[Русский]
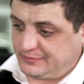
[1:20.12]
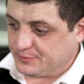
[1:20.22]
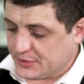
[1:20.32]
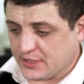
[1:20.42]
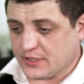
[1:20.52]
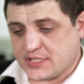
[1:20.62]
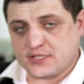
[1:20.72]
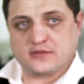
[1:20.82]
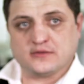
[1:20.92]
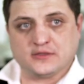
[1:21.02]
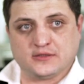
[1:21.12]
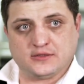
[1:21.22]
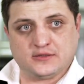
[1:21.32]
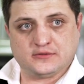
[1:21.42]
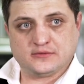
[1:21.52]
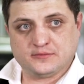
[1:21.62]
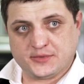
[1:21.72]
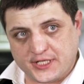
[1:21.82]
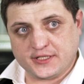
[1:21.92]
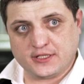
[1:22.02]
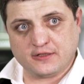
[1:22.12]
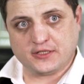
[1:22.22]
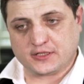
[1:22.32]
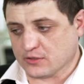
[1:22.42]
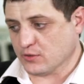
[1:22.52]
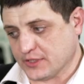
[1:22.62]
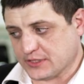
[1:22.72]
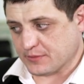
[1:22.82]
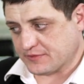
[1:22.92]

Менялось. э, переднее левое крыло на этом